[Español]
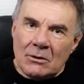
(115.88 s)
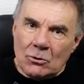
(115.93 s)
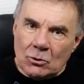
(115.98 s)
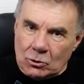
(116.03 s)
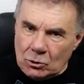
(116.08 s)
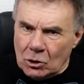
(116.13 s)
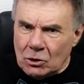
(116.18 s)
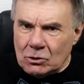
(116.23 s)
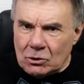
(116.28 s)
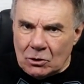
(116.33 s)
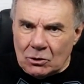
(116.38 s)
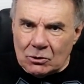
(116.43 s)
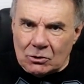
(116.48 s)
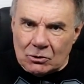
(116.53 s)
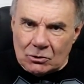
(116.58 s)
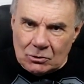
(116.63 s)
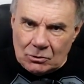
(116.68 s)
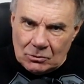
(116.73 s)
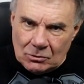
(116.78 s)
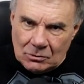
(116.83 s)

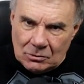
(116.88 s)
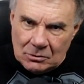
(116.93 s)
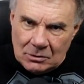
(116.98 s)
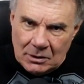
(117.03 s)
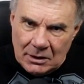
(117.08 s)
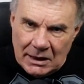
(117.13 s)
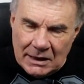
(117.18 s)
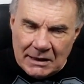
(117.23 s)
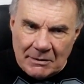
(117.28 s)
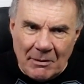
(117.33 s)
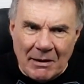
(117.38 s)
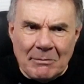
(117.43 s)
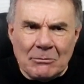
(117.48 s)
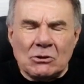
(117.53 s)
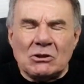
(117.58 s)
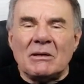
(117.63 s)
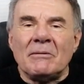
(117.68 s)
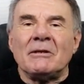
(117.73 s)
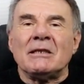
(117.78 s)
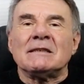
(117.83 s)
nosotros, quienes
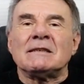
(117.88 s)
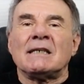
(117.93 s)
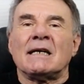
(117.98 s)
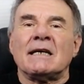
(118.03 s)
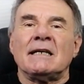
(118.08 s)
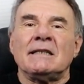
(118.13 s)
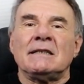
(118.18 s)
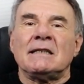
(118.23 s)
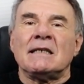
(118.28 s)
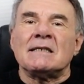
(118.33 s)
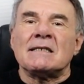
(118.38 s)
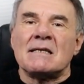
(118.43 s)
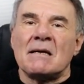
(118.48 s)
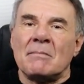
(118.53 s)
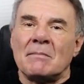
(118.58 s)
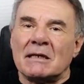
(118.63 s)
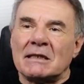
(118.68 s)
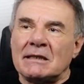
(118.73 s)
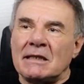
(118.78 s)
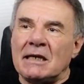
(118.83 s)
vamos a ver a Chacarita en
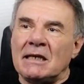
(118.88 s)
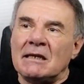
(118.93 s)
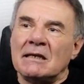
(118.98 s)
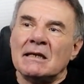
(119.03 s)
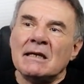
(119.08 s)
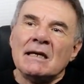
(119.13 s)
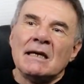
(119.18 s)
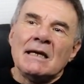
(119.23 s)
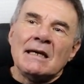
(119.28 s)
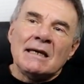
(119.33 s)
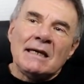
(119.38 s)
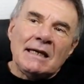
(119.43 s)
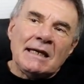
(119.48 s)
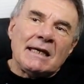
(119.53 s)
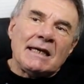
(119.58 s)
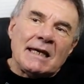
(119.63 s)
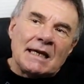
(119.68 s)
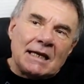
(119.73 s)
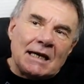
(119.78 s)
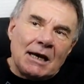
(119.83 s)
San Martín
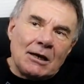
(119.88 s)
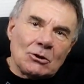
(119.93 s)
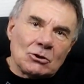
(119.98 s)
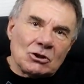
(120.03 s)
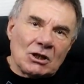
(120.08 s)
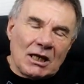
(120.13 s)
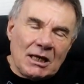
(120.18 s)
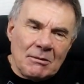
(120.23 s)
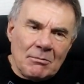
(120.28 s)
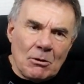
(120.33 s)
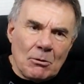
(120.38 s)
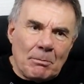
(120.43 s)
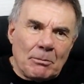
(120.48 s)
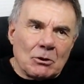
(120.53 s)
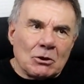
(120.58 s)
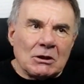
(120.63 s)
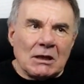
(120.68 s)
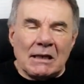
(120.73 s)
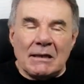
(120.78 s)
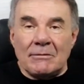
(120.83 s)
y quienes lo seguimos
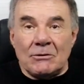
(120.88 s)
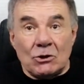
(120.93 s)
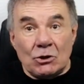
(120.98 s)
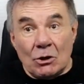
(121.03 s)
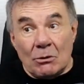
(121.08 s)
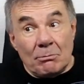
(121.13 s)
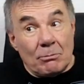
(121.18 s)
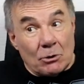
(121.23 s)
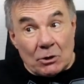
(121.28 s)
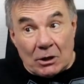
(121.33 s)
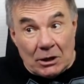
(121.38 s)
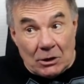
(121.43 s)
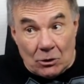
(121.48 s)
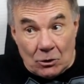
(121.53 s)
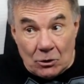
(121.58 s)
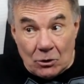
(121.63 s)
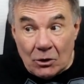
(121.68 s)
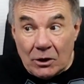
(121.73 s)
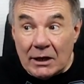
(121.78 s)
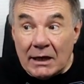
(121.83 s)
por televisión porque
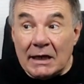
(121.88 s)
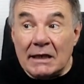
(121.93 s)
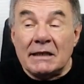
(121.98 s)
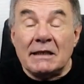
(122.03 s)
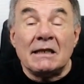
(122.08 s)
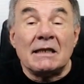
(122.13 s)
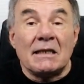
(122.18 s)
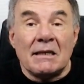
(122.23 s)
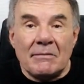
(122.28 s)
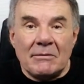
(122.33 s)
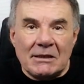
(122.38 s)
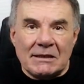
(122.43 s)
no nos dejan ir de